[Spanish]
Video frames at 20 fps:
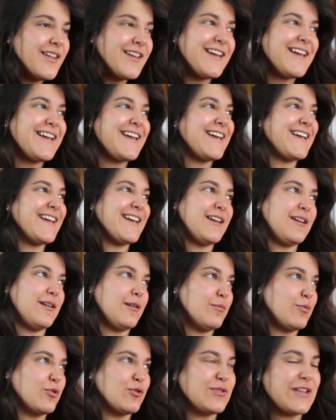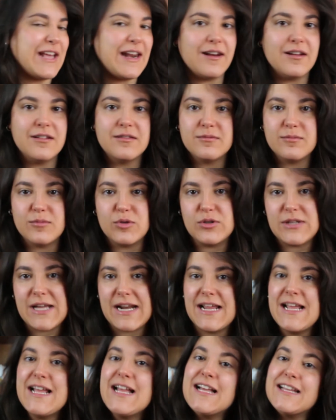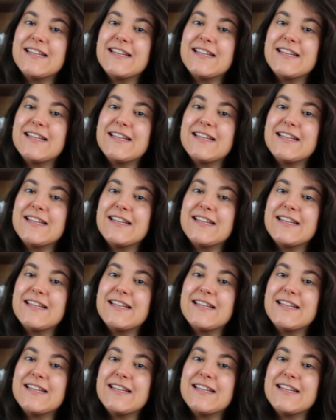eh, brutal. Brutal.